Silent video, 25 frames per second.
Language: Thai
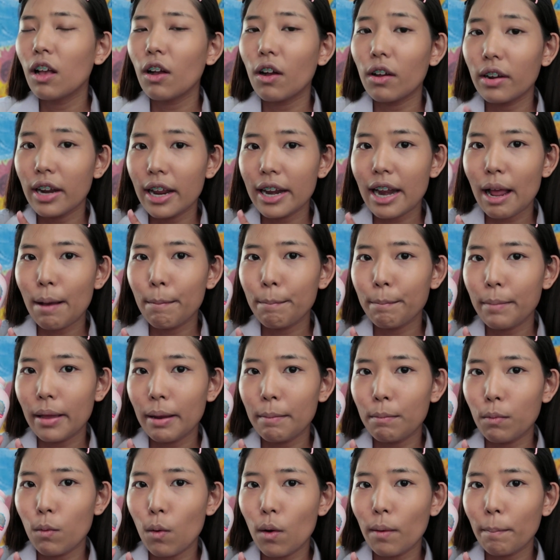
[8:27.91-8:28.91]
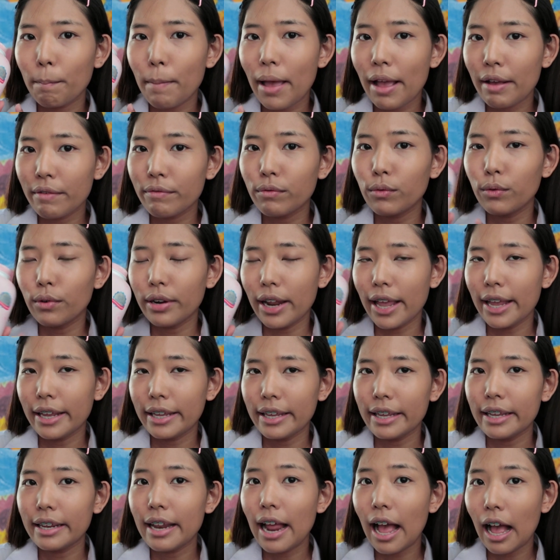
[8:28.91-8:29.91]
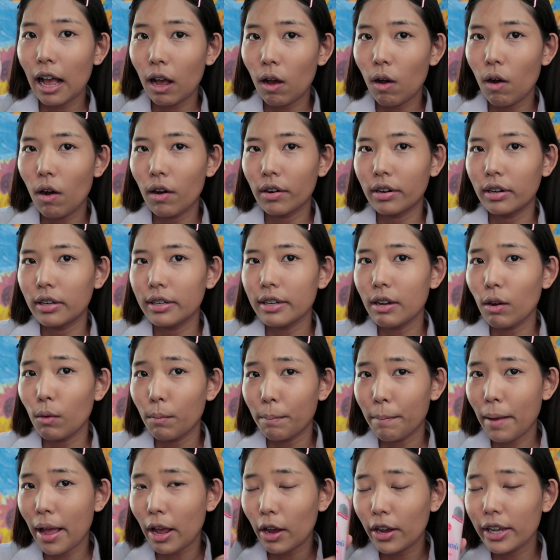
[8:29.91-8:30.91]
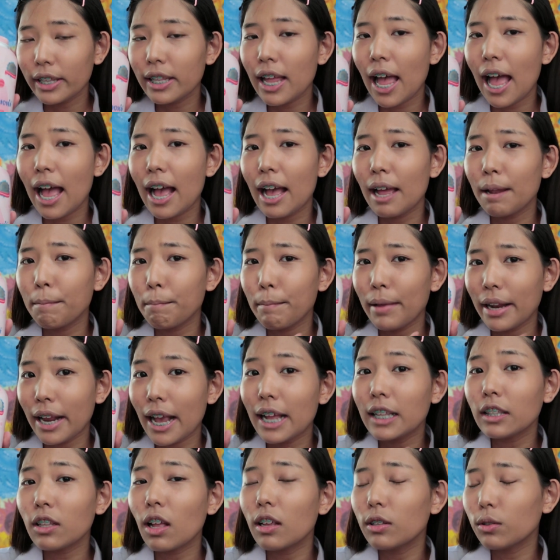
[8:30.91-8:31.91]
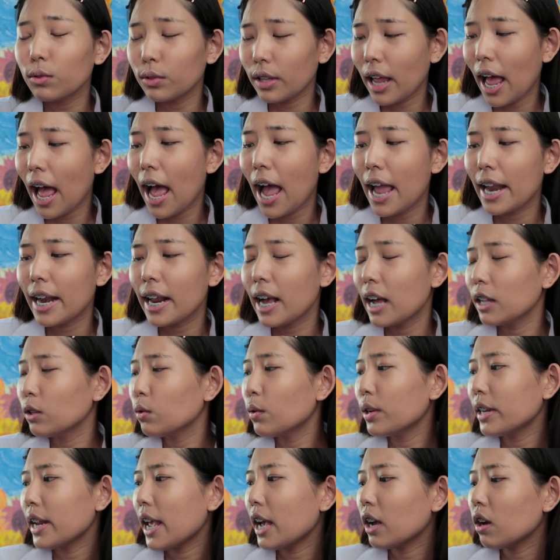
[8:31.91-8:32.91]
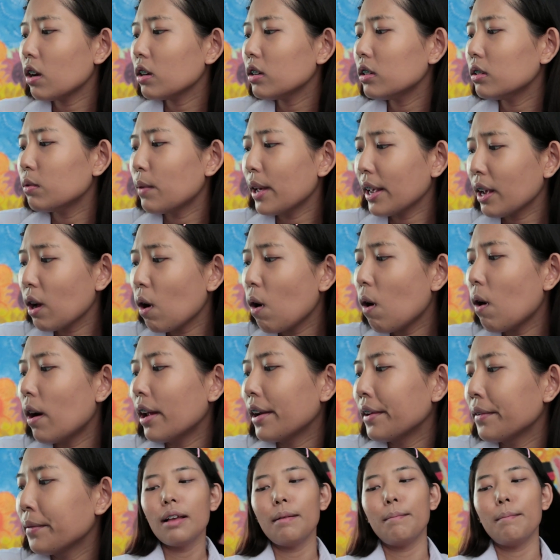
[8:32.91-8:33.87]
ก็แนะนำเป็นพวกแป้งฝุ่นอะไรอย่างนี้ทาคอเนอะเดี๋ยวมาค่อยทาเป็นขั้นตอนสุดท้ายนะคะตัวนี้ก็คือไว้ก่อน